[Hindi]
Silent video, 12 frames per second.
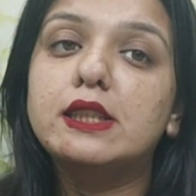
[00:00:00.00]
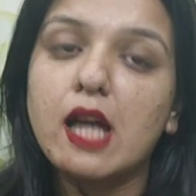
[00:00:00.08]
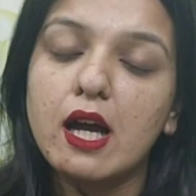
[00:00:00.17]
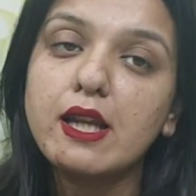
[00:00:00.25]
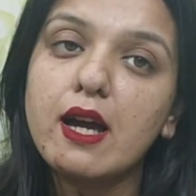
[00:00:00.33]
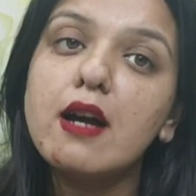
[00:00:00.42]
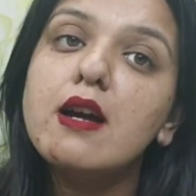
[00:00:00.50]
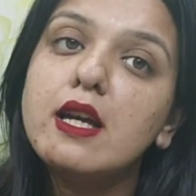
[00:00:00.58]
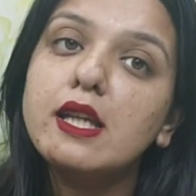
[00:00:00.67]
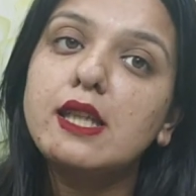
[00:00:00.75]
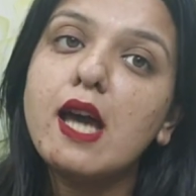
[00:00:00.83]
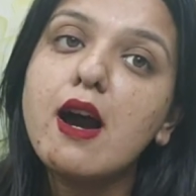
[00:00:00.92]
जाना
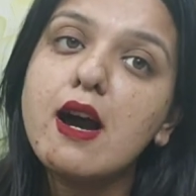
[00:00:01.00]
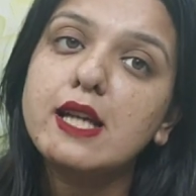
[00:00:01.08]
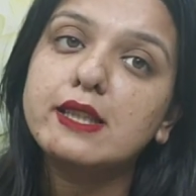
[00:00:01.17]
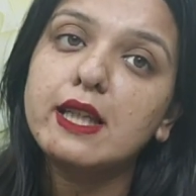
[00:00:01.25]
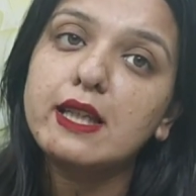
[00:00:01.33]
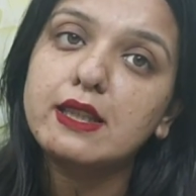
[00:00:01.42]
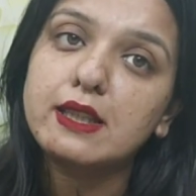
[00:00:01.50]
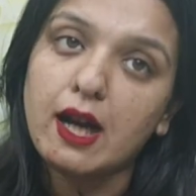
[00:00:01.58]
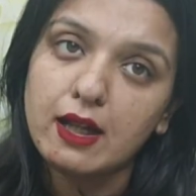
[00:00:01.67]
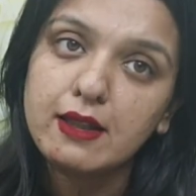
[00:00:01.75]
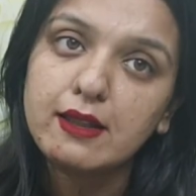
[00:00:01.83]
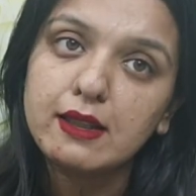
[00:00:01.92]
क्या असर
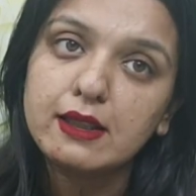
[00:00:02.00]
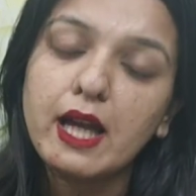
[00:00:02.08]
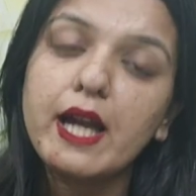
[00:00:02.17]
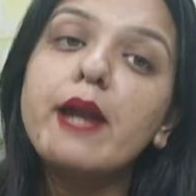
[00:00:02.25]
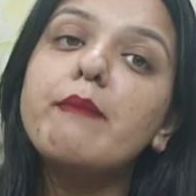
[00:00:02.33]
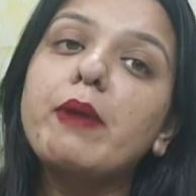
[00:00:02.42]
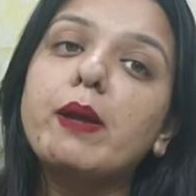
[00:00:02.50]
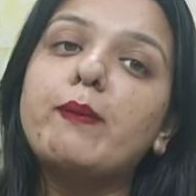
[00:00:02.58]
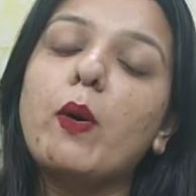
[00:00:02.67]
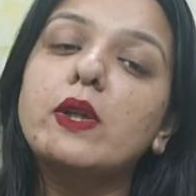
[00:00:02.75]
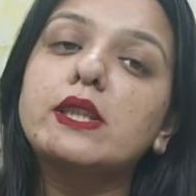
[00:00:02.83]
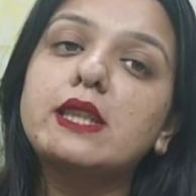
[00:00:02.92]
डाल सकता है बिग
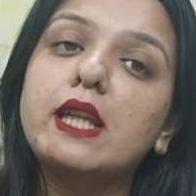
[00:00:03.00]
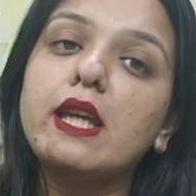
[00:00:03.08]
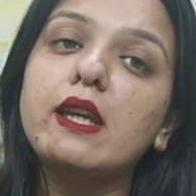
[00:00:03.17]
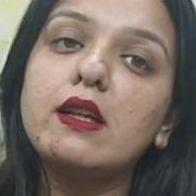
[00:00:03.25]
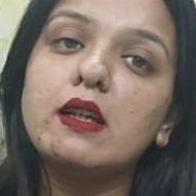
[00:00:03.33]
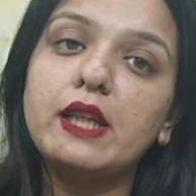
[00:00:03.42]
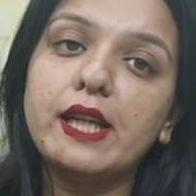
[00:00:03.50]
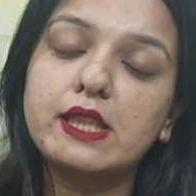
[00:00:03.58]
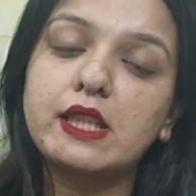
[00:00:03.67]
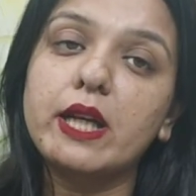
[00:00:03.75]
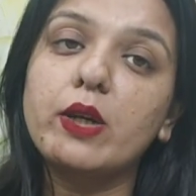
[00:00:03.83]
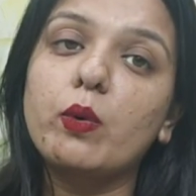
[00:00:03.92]
बॉस की
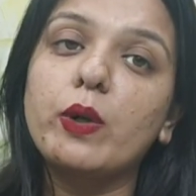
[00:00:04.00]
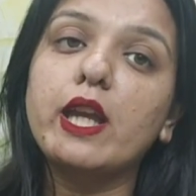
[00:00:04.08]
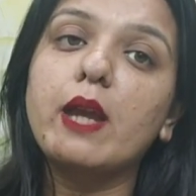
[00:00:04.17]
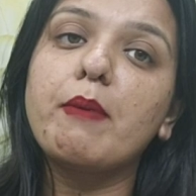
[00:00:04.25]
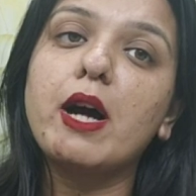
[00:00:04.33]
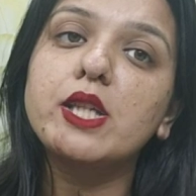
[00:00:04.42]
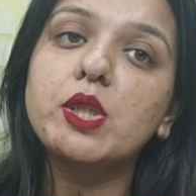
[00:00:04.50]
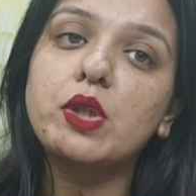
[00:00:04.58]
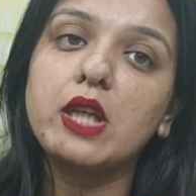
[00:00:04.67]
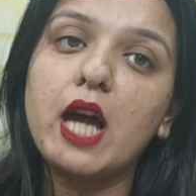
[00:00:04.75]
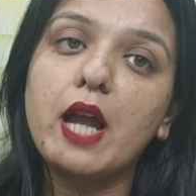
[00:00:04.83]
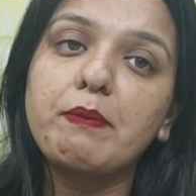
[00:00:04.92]
एक्सटेंड होने के बाद जो
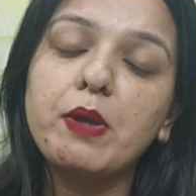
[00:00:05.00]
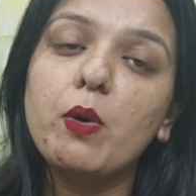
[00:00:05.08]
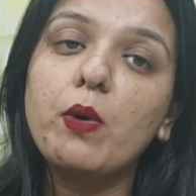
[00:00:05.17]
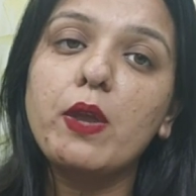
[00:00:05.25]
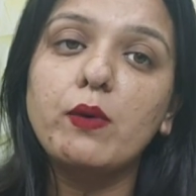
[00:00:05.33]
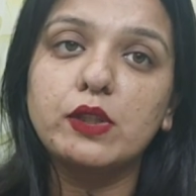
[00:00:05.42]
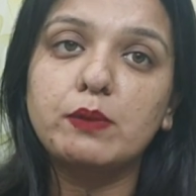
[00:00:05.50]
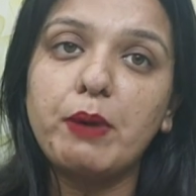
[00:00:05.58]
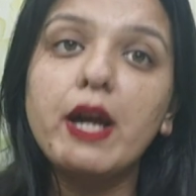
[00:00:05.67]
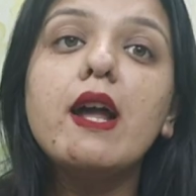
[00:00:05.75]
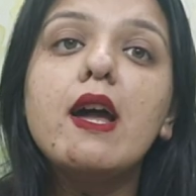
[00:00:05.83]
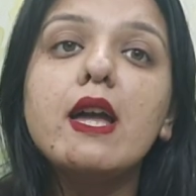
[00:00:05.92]
टीआरपी होगी उस
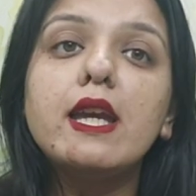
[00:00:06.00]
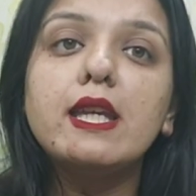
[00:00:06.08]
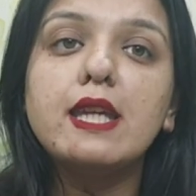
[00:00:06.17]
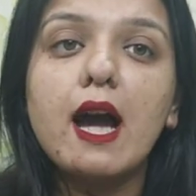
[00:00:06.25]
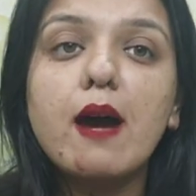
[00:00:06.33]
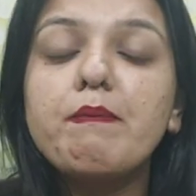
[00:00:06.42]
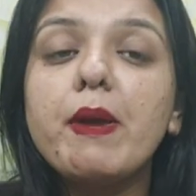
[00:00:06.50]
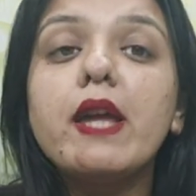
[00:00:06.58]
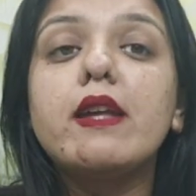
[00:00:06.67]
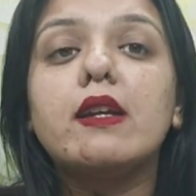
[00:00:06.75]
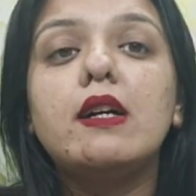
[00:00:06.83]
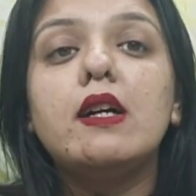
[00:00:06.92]
पर या
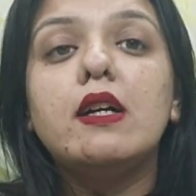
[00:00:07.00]
फिर